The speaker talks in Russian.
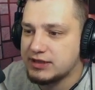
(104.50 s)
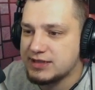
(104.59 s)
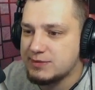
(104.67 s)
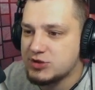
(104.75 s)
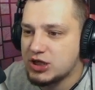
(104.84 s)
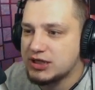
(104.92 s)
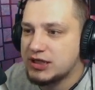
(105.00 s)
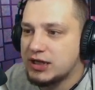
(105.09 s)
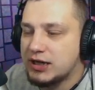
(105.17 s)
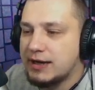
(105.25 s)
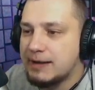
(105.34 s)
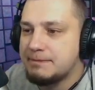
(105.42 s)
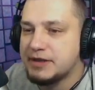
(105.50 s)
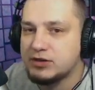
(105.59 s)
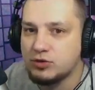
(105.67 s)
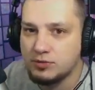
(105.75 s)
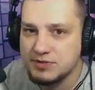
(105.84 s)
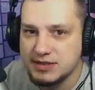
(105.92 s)
замечательные э,
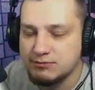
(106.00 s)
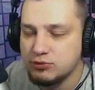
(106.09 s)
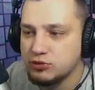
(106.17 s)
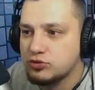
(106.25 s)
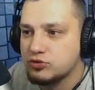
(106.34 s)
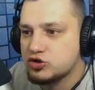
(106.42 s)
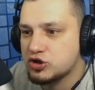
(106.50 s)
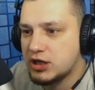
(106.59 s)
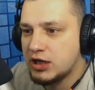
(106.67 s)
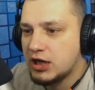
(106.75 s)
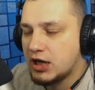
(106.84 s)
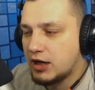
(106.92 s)
питомцы будут уже